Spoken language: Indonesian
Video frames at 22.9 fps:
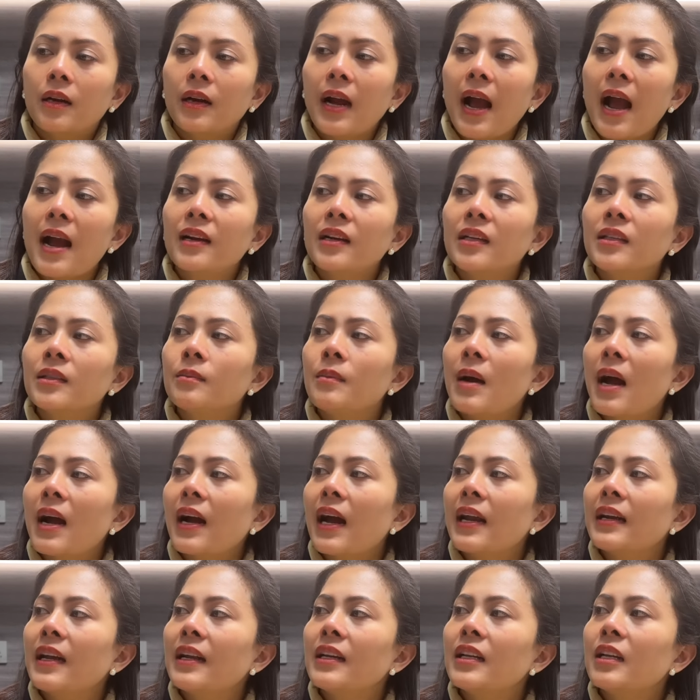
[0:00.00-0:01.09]
kangen
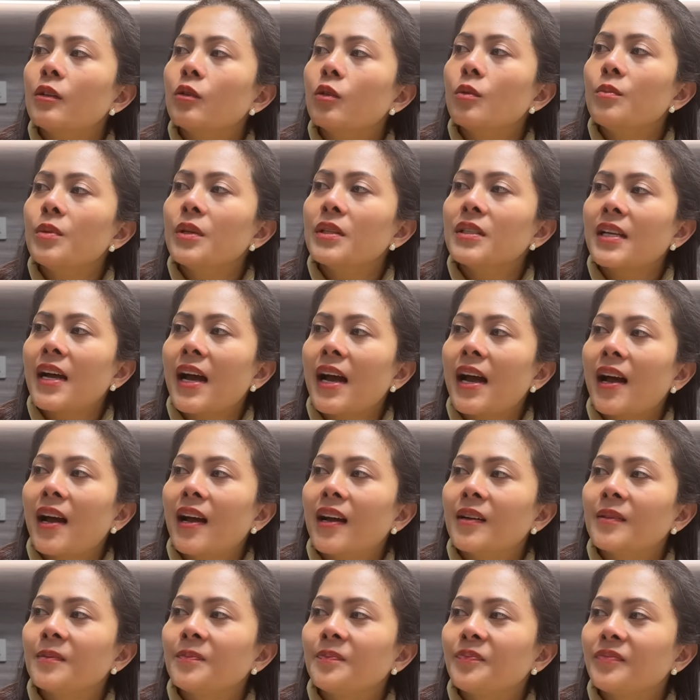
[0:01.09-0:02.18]
makanan itu
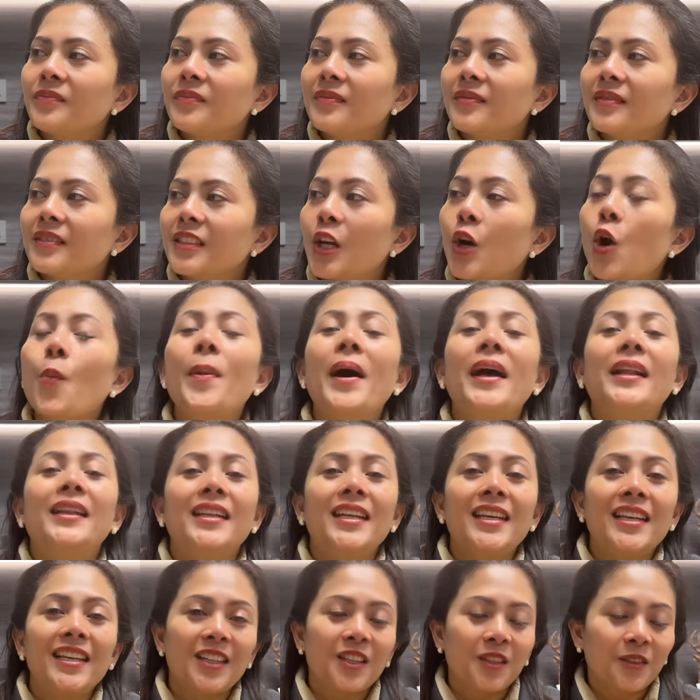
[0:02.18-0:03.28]
bisa
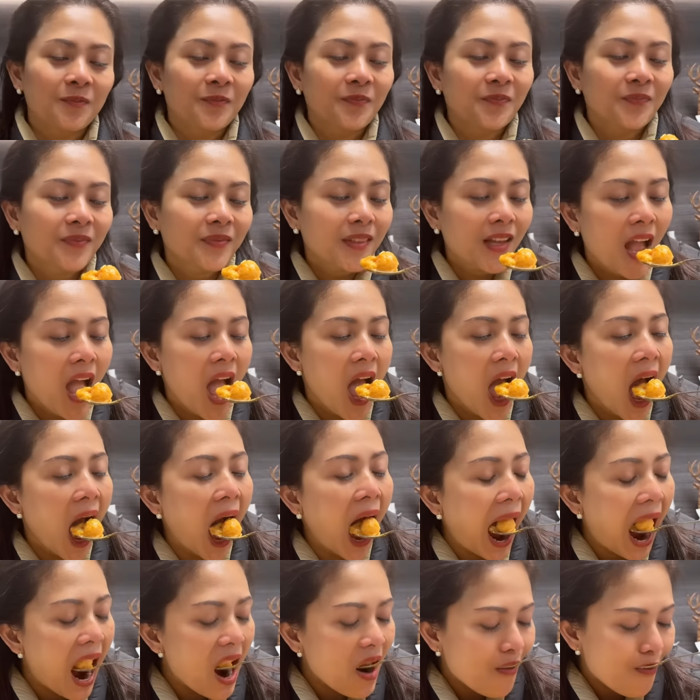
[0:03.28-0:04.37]
terobati gitu
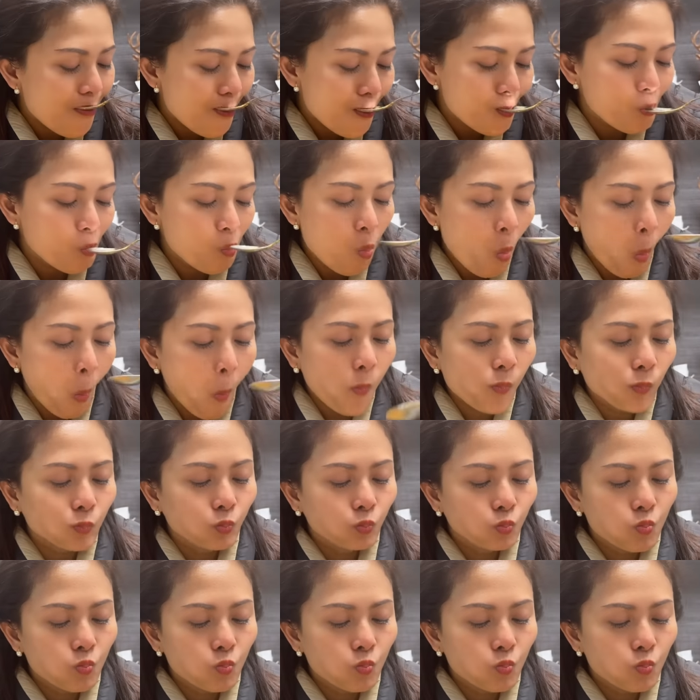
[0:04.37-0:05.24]
hmm,